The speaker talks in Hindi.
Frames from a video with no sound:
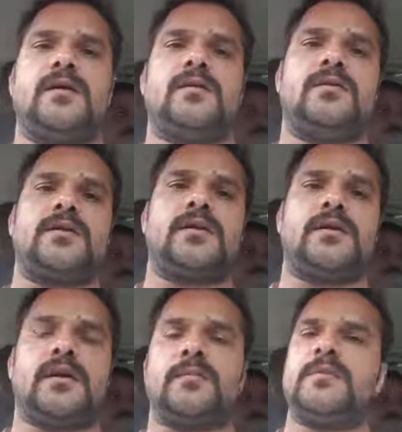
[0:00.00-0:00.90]
और
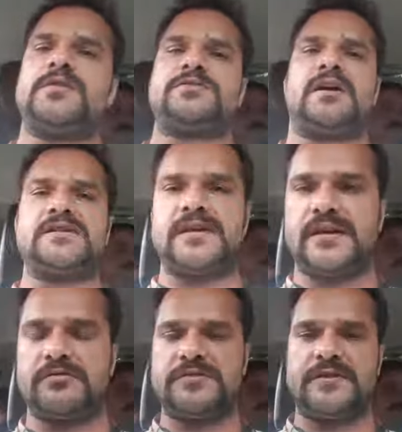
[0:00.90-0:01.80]
हमें विश्वास है
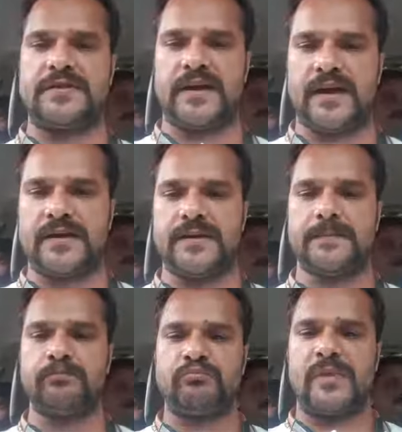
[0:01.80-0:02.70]
कि वो जीत के आएंगी
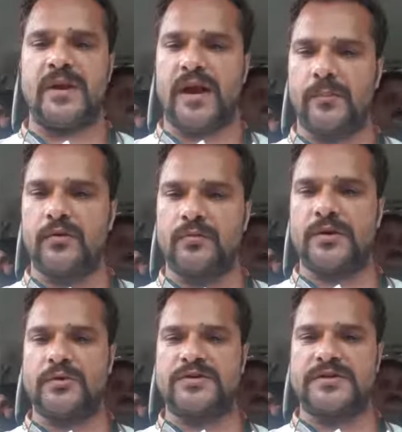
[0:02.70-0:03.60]
आप लोग भी
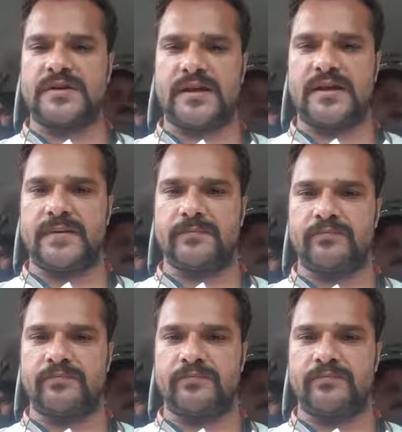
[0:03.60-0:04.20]
कोशिश करिए